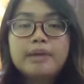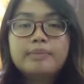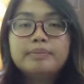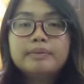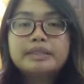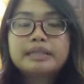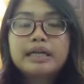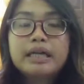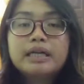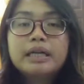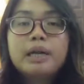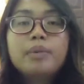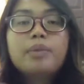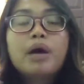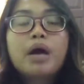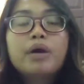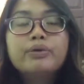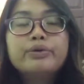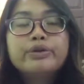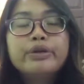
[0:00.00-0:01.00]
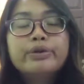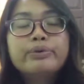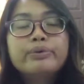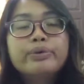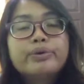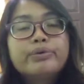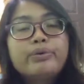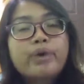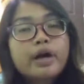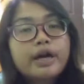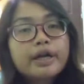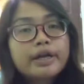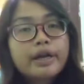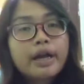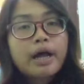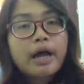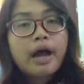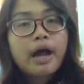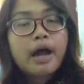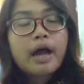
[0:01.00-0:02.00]
misalnya bahunya dua-dua
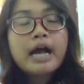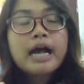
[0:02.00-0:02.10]
kena.